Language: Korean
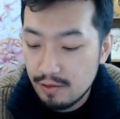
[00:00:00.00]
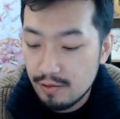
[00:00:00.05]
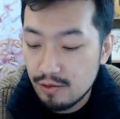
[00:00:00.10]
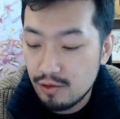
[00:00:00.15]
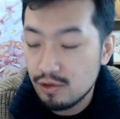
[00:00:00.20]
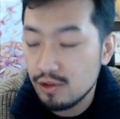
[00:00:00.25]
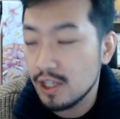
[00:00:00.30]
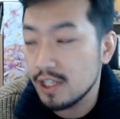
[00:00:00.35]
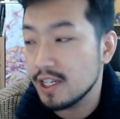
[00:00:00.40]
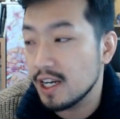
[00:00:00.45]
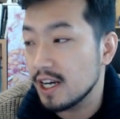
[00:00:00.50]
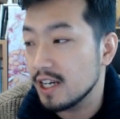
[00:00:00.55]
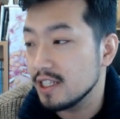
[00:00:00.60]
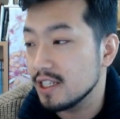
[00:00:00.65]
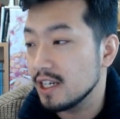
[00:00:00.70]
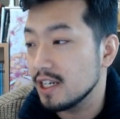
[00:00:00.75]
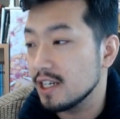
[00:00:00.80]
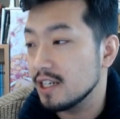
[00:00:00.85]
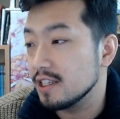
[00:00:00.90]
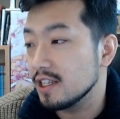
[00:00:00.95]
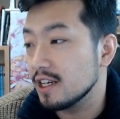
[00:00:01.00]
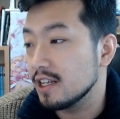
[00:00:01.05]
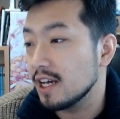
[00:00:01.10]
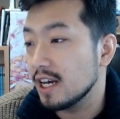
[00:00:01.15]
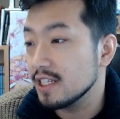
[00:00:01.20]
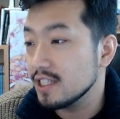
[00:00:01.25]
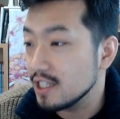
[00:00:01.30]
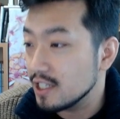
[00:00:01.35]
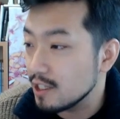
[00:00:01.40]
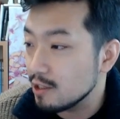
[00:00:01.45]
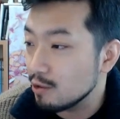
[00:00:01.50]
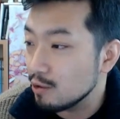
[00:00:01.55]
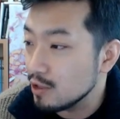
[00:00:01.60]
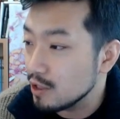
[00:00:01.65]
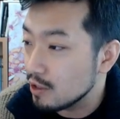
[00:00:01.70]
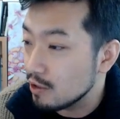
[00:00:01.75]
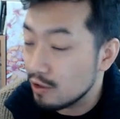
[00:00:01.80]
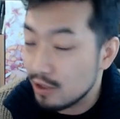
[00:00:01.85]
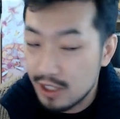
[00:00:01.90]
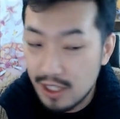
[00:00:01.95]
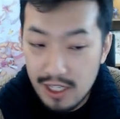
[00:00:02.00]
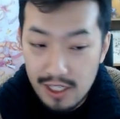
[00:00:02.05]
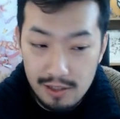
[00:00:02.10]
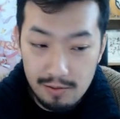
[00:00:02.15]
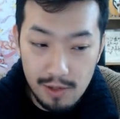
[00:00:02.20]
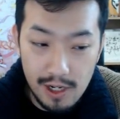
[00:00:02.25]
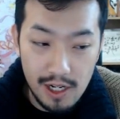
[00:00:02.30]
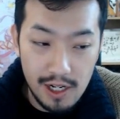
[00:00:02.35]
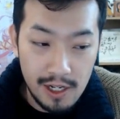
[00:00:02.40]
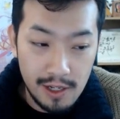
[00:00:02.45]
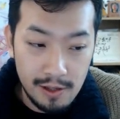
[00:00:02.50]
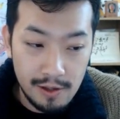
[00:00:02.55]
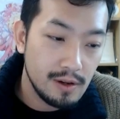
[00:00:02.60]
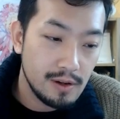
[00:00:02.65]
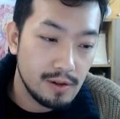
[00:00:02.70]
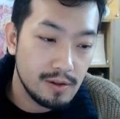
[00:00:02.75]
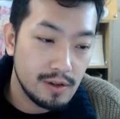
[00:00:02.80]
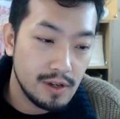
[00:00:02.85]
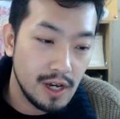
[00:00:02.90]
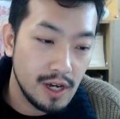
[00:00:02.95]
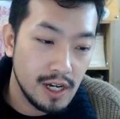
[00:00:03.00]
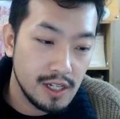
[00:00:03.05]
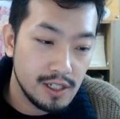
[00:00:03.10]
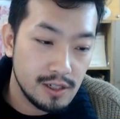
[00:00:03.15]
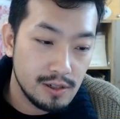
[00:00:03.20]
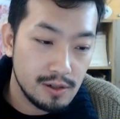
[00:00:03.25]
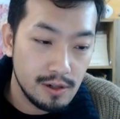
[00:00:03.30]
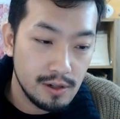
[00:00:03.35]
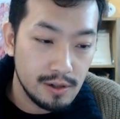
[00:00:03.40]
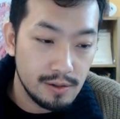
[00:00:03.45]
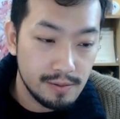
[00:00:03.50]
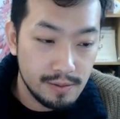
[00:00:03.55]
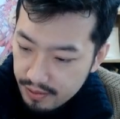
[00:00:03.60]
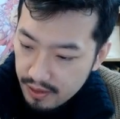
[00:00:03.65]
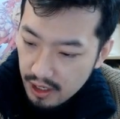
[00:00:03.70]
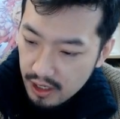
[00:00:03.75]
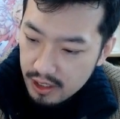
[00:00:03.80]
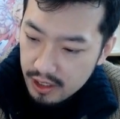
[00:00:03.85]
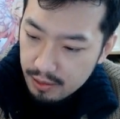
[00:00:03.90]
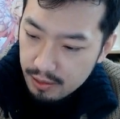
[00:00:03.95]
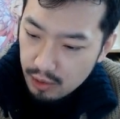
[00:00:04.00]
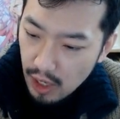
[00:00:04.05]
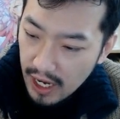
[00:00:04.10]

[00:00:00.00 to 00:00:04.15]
둘 다 제가 이제 일단 안 지키고 있는 거긴 하지만 그렇게 하시고. 지금 또